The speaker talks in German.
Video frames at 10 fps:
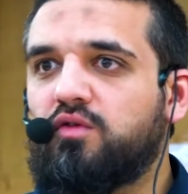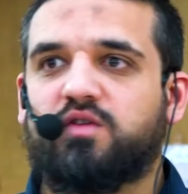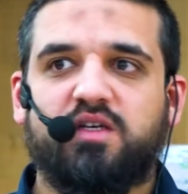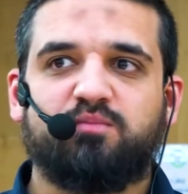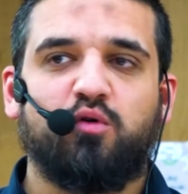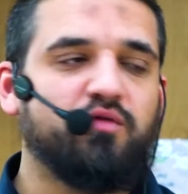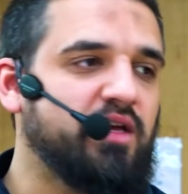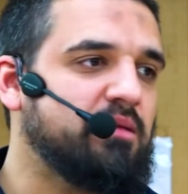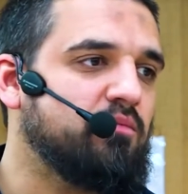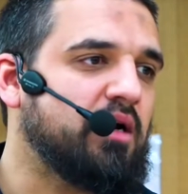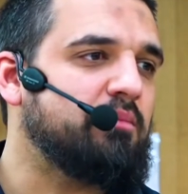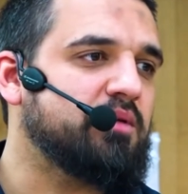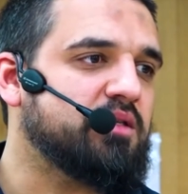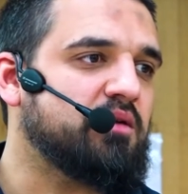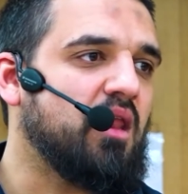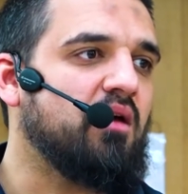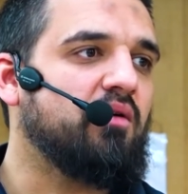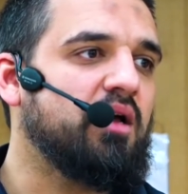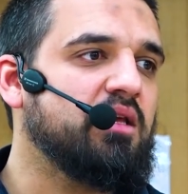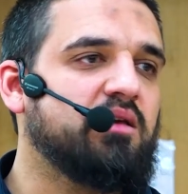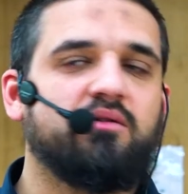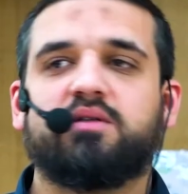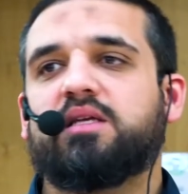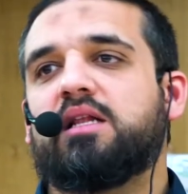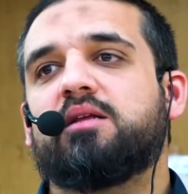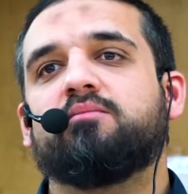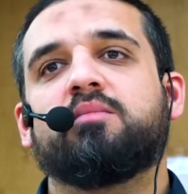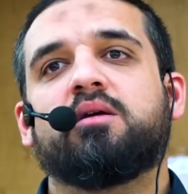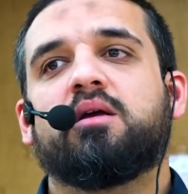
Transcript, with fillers: unseres Propheten Mohammed sallallahu alaihi wasallam